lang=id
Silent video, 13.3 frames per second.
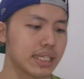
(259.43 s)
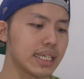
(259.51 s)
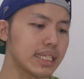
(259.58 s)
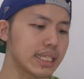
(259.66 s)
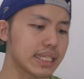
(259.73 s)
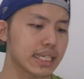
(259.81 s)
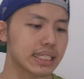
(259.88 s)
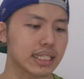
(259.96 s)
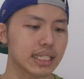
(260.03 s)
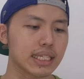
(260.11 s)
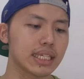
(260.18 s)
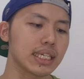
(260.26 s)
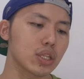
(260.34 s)
Jadi si CZ
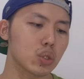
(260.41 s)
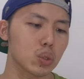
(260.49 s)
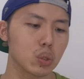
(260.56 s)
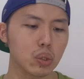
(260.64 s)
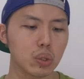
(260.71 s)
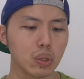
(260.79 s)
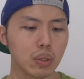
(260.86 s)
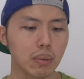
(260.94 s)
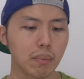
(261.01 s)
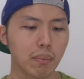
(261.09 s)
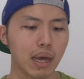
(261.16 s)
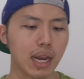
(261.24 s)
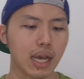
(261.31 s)
ini itu
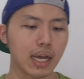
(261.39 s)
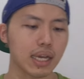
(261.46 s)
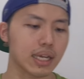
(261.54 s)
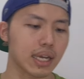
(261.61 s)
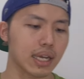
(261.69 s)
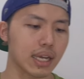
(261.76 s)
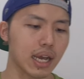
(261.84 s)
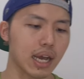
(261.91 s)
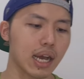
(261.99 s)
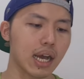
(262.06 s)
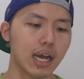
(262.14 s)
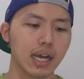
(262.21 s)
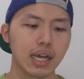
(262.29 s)
malah
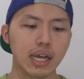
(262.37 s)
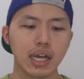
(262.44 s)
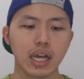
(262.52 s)
kayak